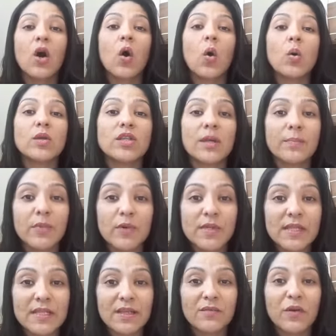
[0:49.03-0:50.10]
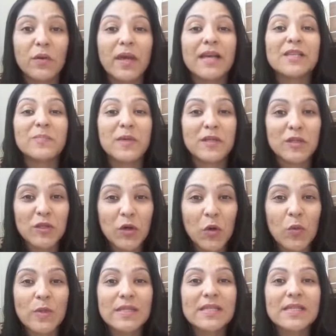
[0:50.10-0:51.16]
onde é possível que as
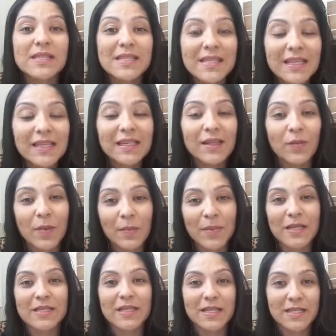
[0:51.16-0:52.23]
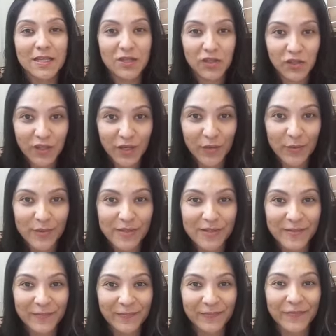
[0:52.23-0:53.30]
pessoas sintam a presença de Deus.
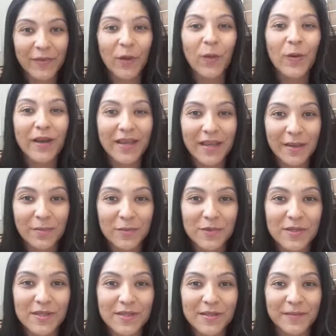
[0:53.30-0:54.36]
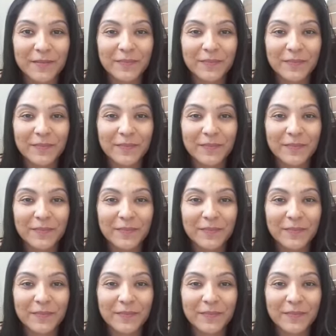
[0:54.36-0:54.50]
Oremos.